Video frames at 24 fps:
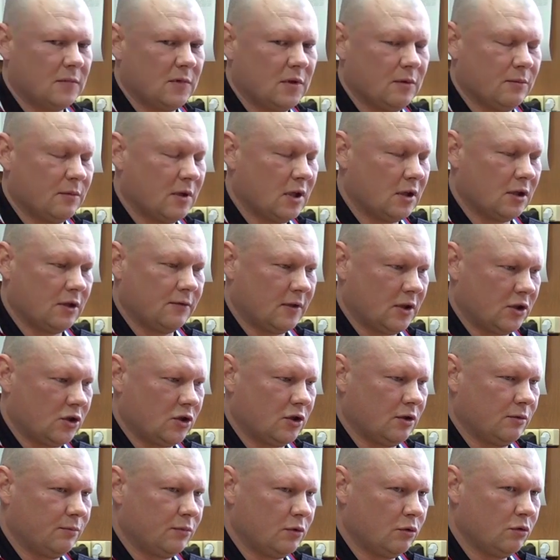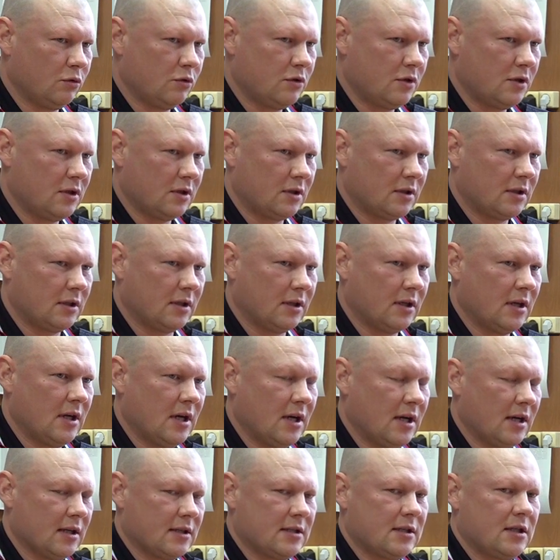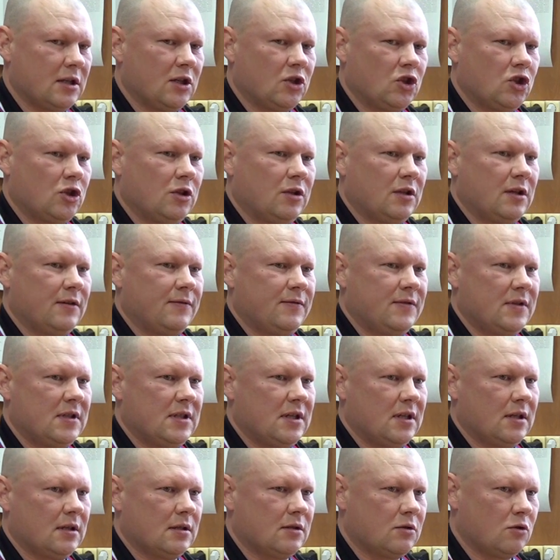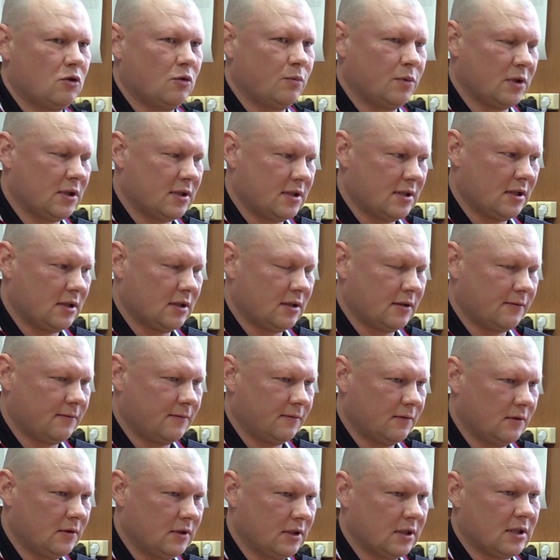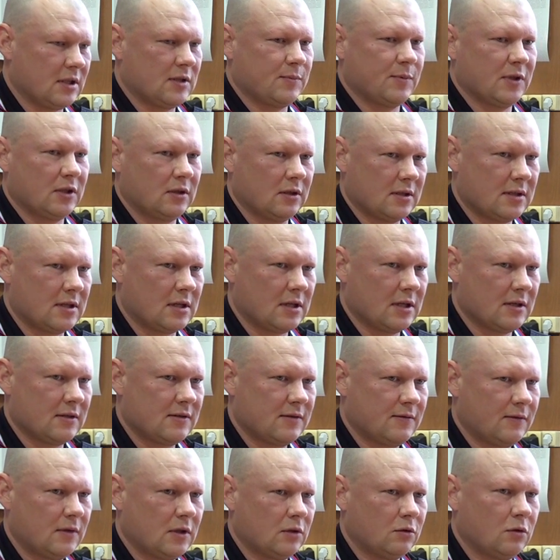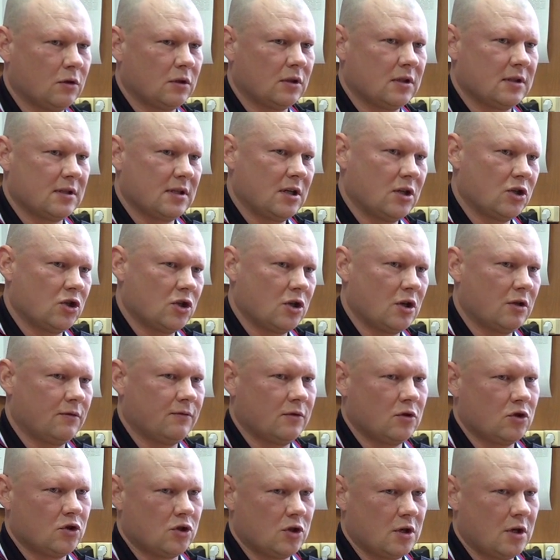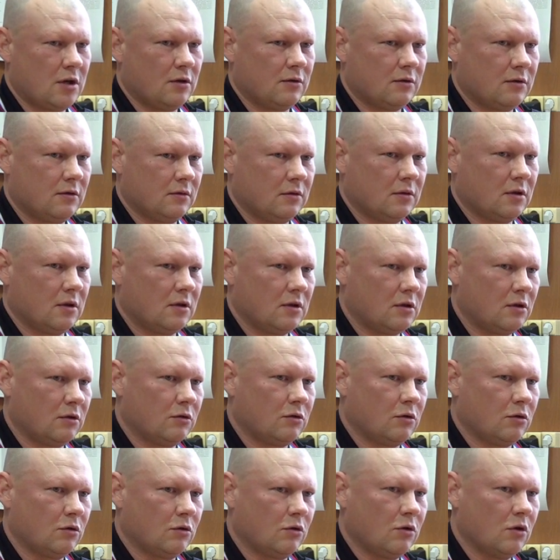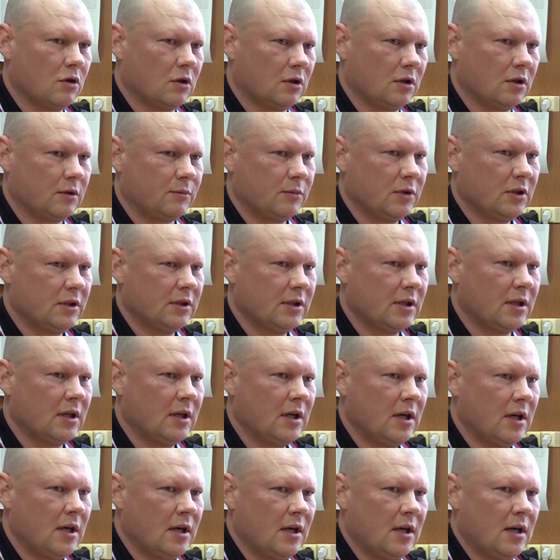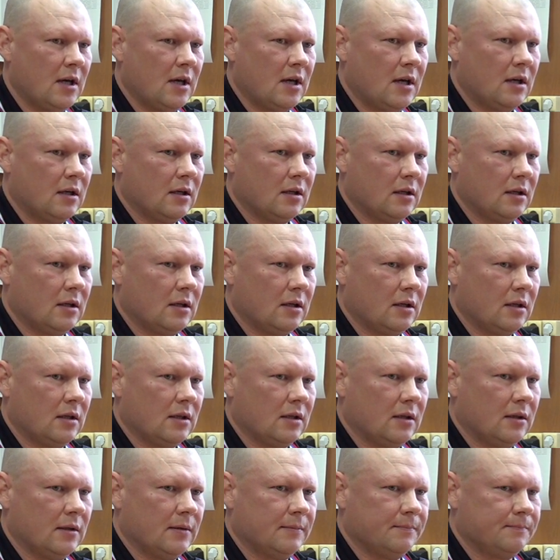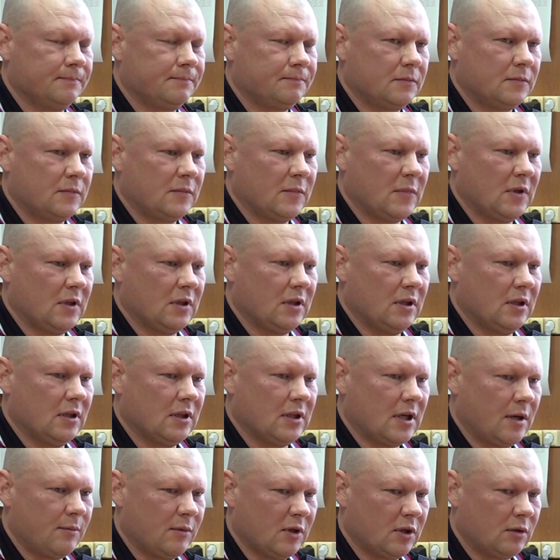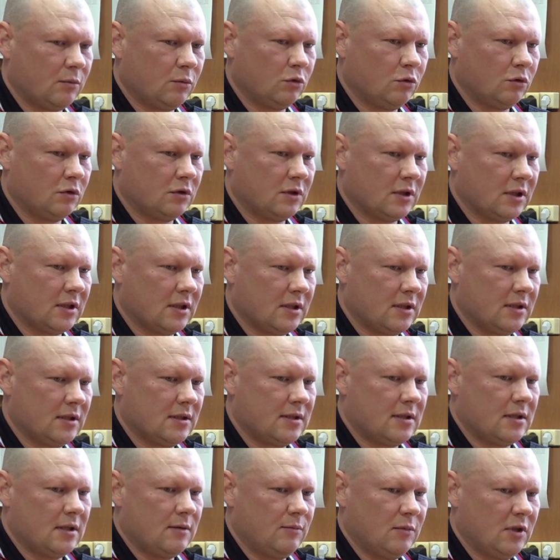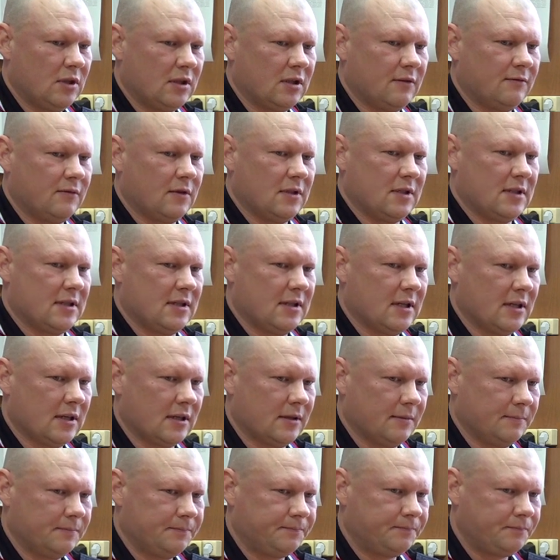немаловажный плюс – это отслеживание всех 100% транспортных средств, которые заезжают, выезжают на территорию города Ирбита. Э, и камеры будут находиться именно на выездах.